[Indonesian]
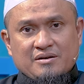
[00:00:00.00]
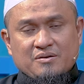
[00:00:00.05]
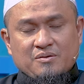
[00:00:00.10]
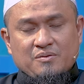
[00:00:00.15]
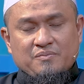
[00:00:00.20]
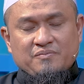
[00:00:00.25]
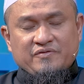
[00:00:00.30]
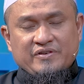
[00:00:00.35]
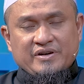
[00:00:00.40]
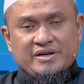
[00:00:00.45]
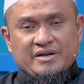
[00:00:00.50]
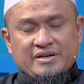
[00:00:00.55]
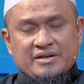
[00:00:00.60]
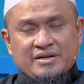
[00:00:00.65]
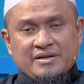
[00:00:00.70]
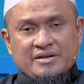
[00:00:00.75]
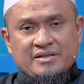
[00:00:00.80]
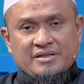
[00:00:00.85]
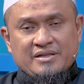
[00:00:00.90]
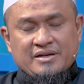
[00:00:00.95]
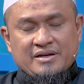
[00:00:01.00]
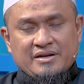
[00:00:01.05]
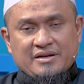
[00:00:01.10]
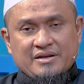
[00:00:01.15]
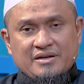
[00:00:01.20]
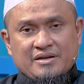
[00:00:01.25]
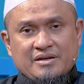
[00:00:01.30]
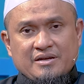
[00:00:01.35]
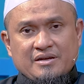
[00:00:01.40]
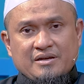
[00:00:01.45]
kum fa'anzir
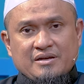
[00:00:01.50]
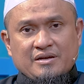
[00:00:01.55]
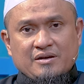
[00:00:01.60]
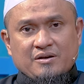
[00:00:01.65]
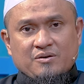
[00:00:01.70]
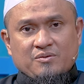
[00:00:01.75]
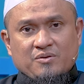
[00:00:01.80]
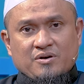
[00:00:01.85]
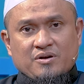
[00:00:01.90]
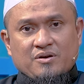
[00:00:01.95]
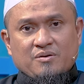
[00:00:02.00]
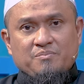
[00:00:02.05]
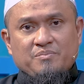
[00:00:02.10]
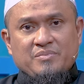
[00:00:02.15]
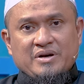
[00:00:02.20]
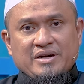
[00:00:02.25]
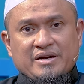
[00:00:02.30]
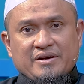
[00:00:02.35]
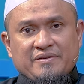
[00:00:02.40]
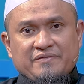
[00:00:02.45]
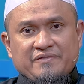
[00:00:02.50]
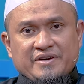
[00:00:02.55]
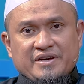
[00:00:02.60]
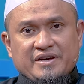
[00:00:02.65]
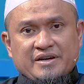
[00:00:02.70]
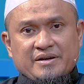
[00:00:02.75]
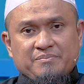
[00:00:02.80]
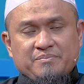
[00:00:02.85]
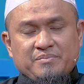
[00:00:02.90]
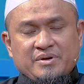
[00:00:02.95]
wa rabbaka
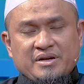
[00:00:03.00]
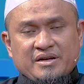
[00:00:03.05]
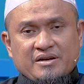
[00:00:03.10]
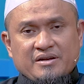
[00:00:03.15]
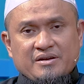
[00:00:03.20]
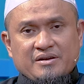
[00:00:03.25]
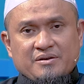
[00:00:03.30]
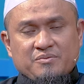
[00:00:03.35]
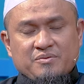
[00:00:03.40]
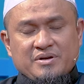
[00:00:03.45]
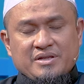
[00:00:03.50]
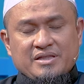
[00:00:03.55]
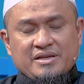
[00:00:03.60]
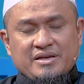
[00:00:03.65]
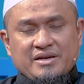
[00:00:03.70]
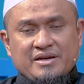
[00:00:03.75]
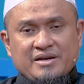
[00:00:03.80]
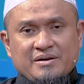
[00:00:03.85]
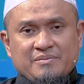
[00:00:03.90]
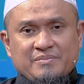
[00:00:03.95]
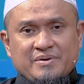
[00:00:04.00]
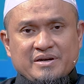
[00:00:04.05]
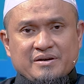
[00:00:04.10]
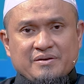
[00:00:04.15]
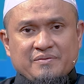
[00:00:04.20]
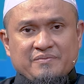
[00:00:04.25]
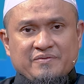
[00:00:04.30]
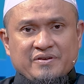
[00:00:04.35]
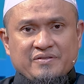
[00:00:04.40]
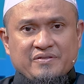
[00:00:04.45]
fakabbir wa
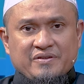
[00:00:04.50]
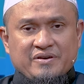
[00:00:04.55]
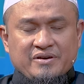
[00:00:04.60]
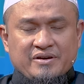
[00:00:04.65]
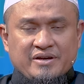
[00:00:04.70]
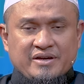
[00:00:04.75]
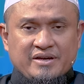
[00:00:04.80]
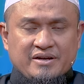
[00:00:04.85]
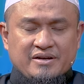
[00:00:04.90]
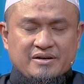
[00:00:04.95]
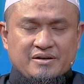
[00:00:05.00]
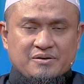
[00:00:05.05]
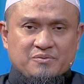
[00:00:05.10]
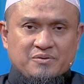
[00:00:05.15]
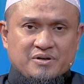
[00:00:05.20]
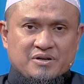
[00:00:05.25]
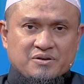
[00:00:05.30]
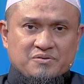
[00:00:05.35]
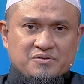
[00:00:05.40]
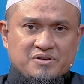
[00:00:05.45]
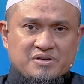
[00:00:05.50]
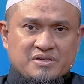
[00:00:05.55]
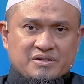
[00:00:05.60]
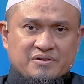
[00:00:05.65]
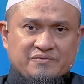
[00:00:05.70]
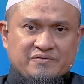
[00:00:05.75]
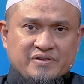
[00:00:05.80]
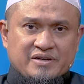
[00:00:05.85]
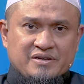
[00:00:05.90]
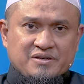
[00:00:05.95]
thiyabaka fatahhir wa
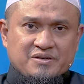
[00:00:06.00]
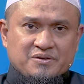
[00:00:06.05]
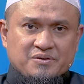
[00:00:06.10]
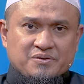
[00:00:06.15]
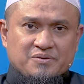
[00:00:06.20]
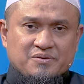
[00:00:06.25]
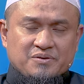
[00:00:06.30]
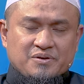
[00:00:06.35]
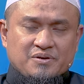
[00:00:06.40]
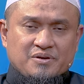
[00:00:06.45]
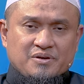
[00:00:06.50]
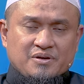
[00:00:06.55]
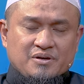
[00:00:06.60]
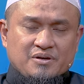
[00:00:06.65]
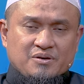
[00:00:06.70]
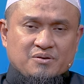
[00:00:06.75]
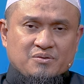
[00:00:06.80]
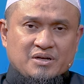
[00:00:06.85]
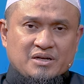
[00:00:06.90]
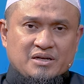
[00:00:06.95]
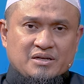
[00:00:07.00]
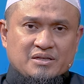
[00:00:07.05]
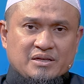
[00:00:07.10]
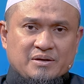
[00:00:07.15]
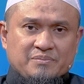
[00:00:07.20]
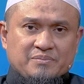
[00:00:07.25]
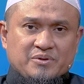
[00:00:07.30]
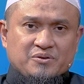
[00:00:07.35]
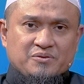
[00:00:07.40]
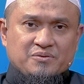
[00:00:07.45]
rujza fahjur wa la
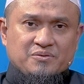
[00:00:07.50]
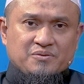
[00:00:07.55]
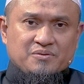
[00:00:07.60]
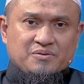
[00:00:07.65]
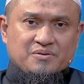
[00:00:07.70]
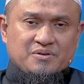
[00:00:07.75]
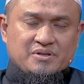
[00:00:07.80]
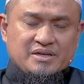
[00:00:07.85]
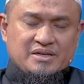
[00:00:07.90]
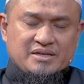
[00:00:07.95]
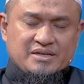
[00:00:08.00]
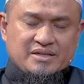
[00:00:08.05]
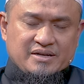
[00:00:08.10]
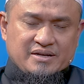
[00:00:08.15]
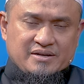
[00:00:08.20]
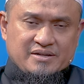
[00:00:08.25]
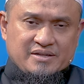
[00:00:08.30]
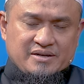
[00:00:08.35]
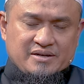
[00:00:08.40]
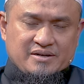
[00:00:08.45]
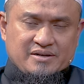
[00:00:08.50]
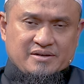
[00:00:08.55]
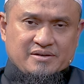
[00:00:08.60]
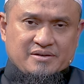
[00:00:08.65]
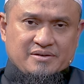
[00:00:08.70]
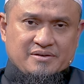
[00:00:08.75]
tamnun tastakthir."